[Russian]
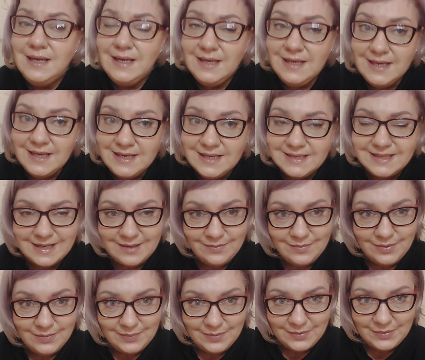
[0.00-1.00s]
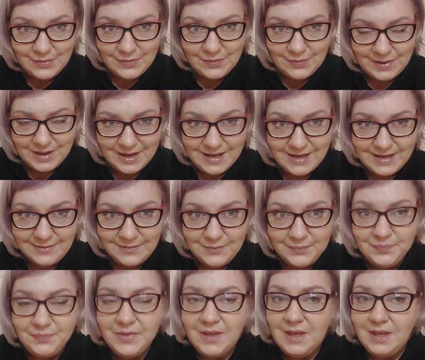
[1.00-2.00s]
Если бы покупали
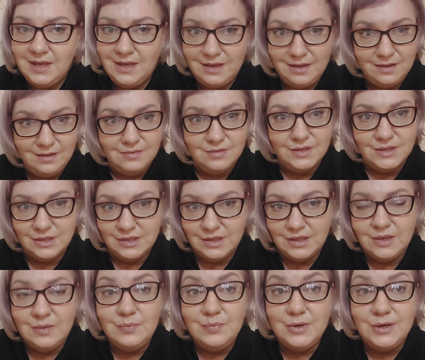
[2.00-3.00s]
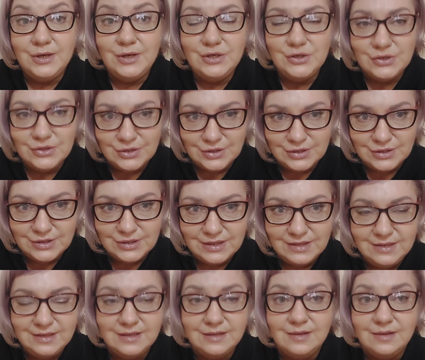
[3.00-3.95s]
и за такие приличные деньги,